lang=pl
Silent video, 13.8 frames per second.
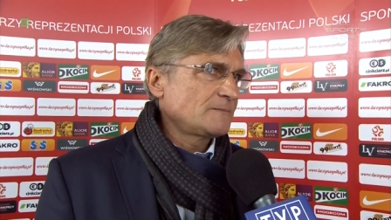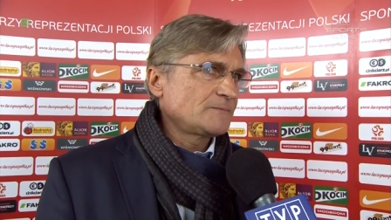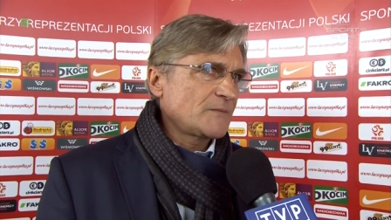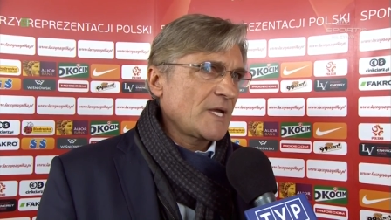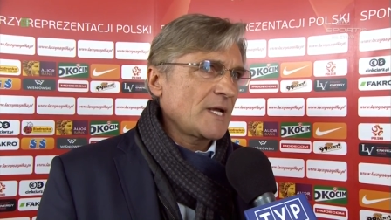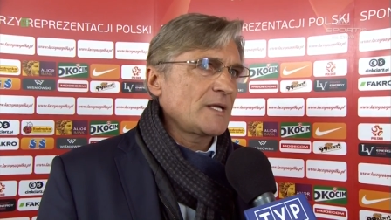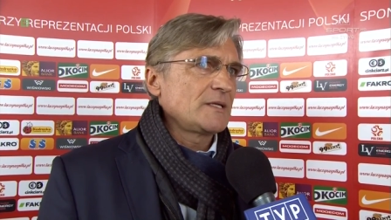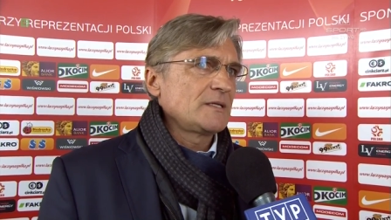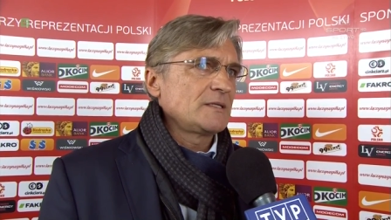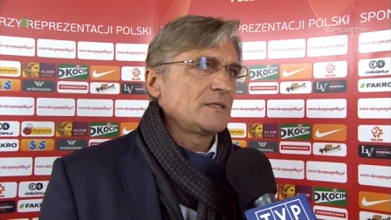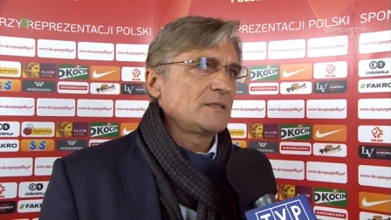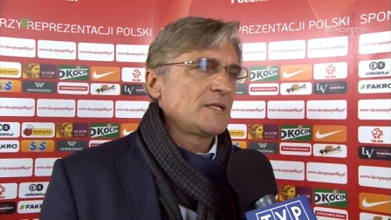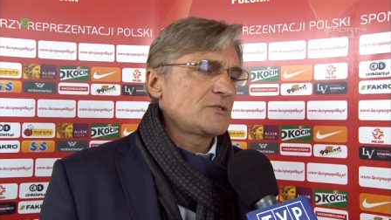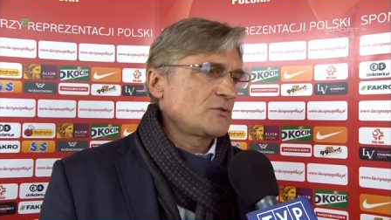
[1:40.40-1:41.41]

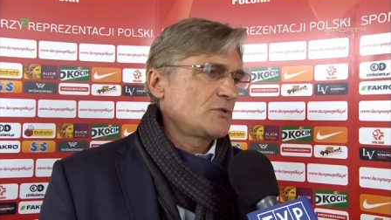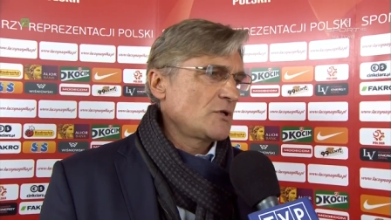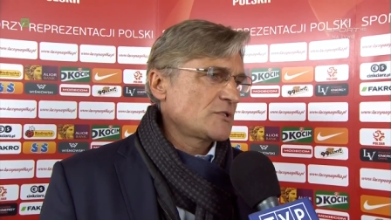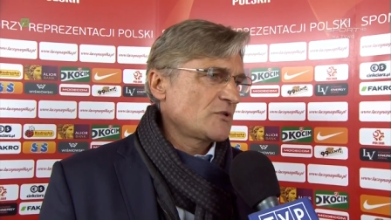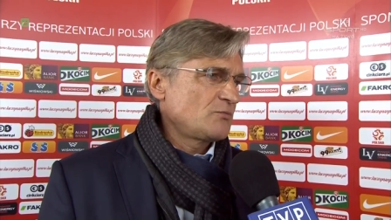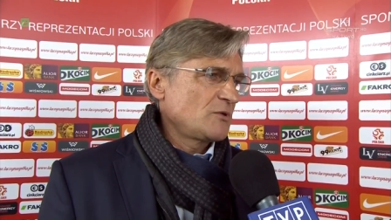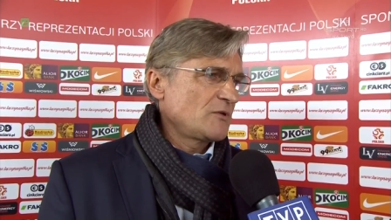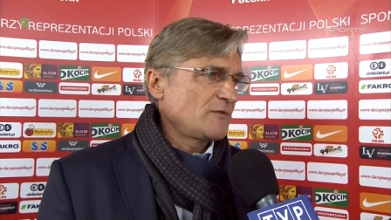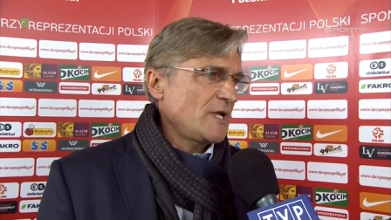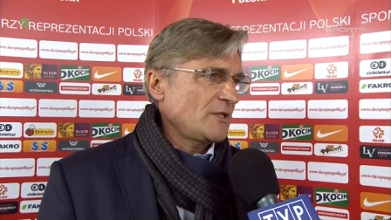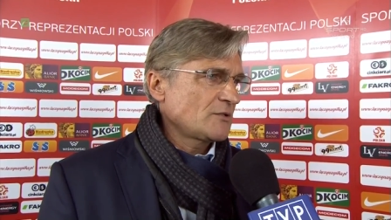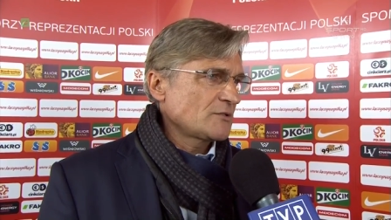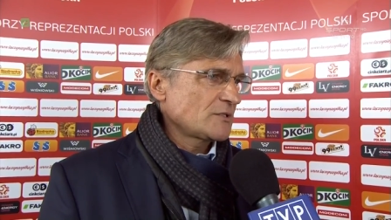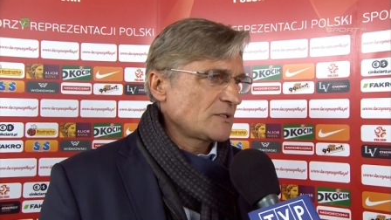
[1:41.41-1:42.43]
taki decydujący wpływ
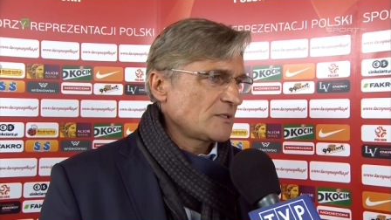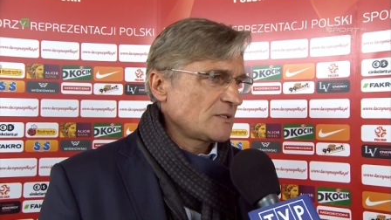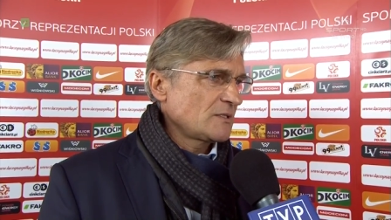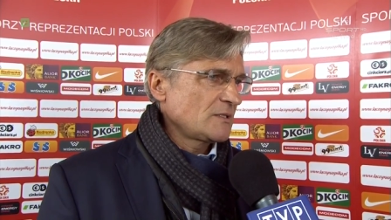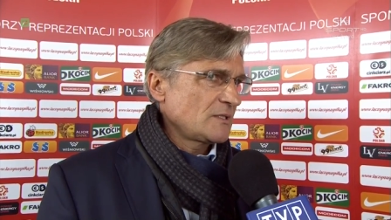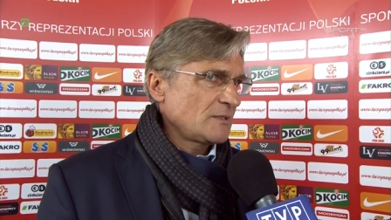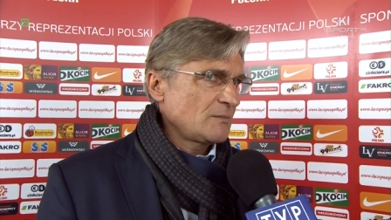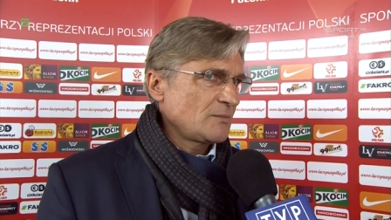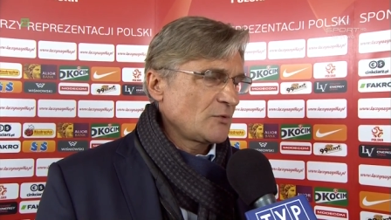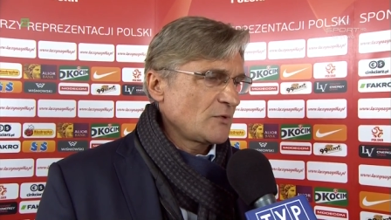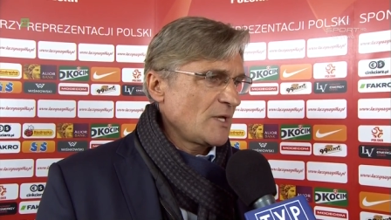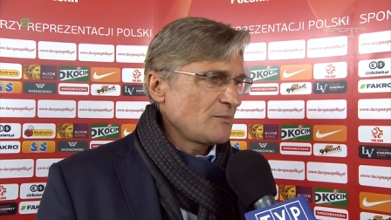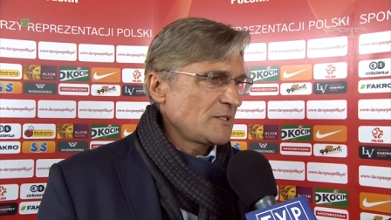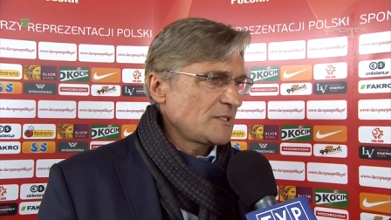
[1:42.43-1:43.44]
na to, że
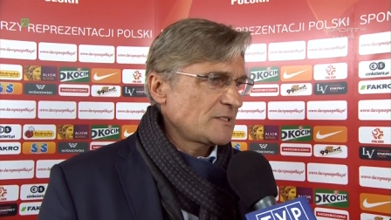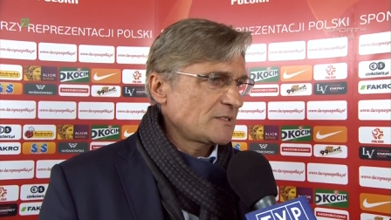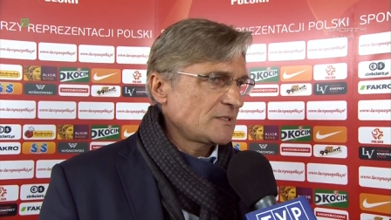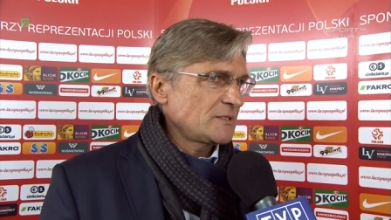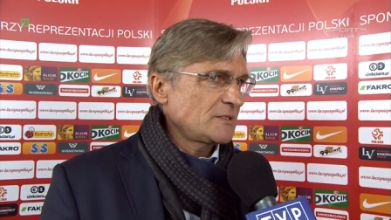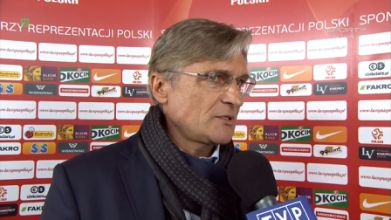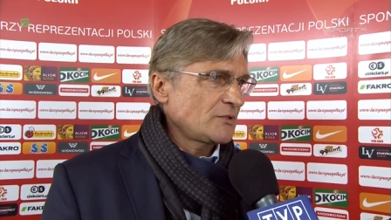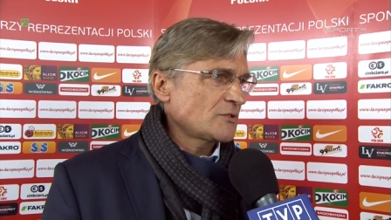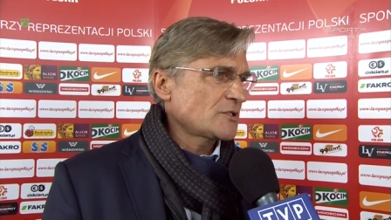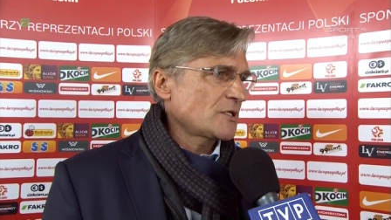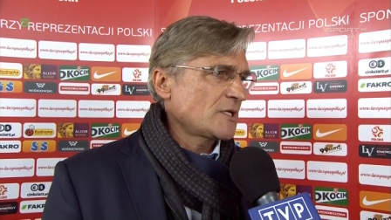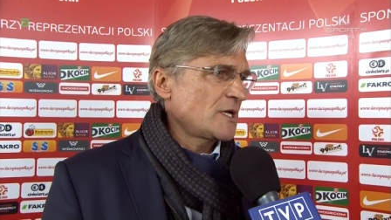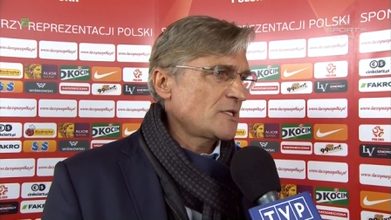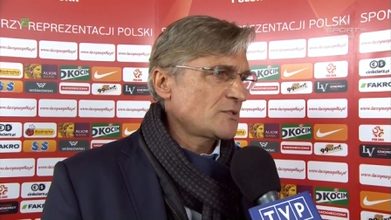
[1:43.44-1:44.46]
był remis, to to,
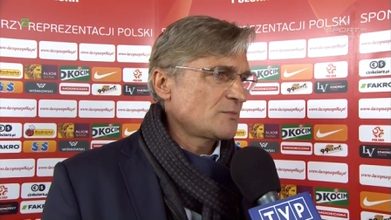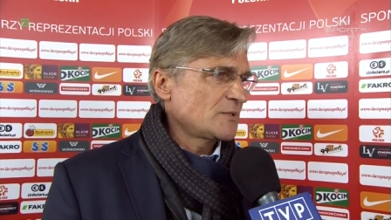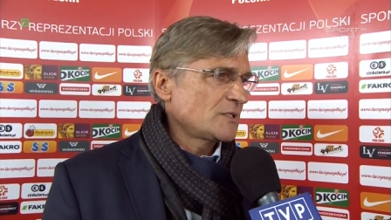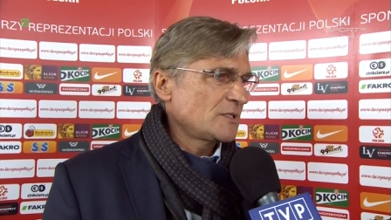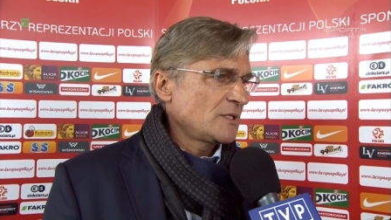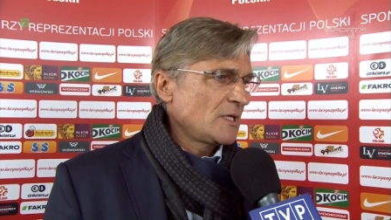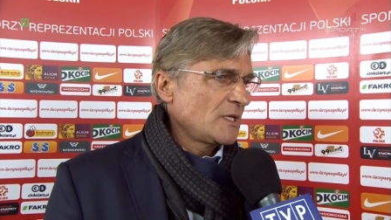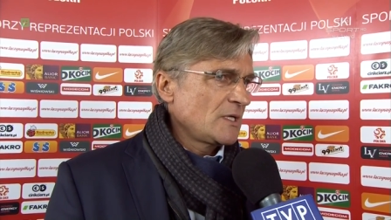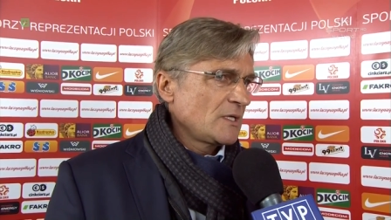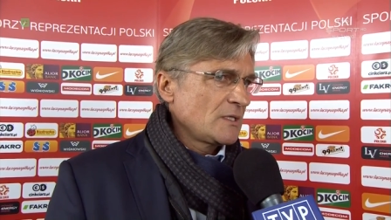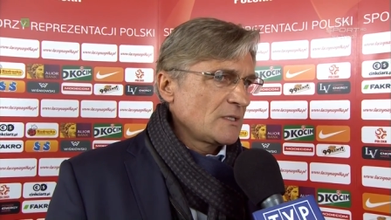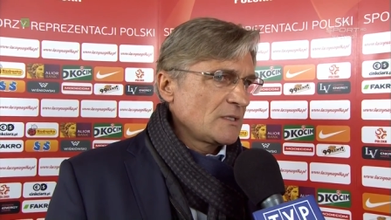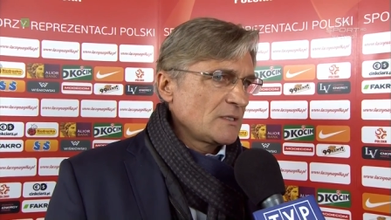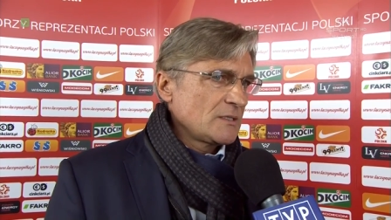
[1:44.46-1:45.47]
że graliśmy
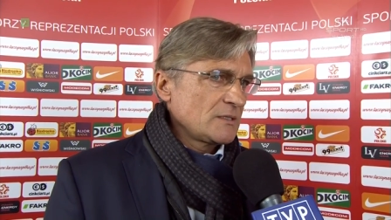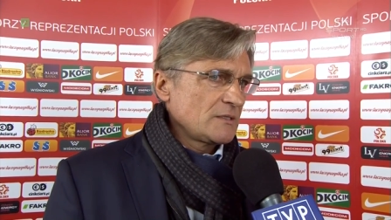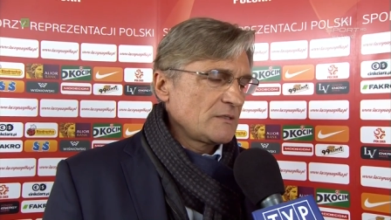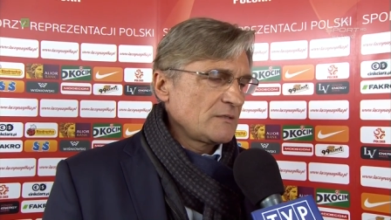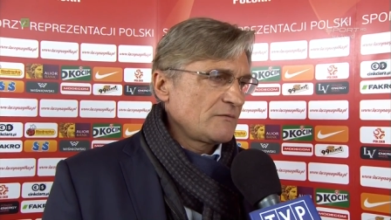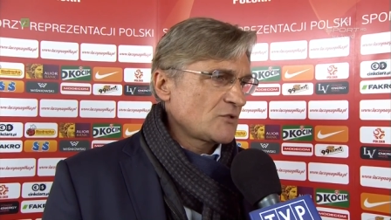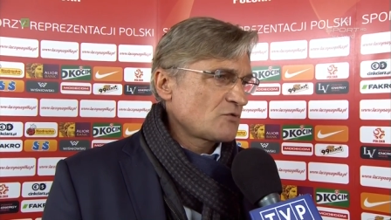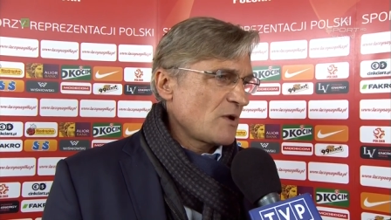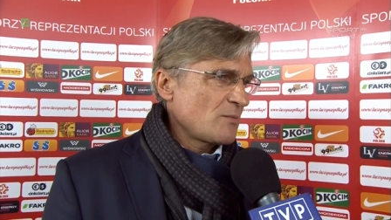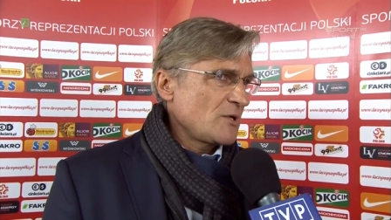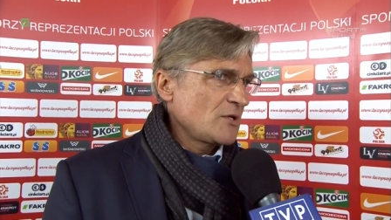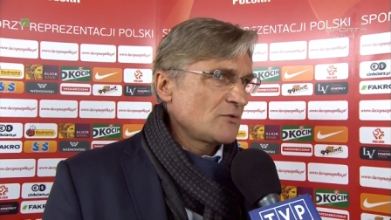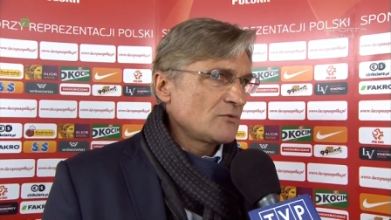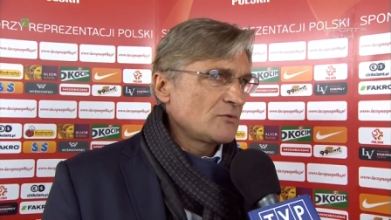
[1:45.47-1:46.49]
w
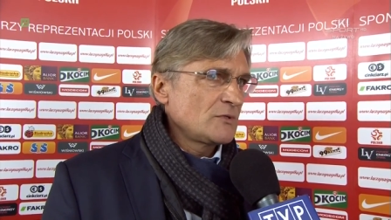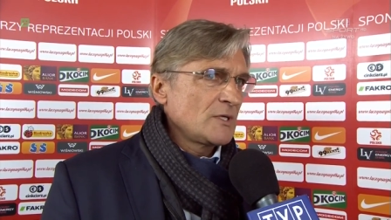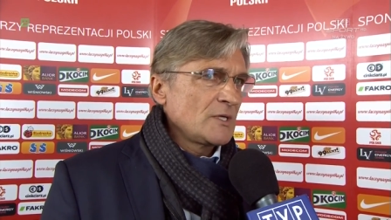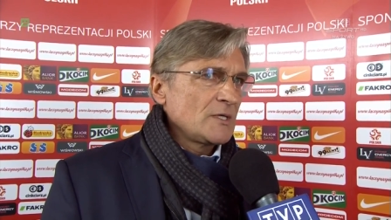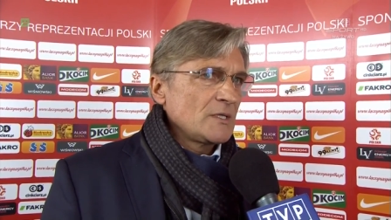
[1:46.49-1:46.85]
osłabieniu.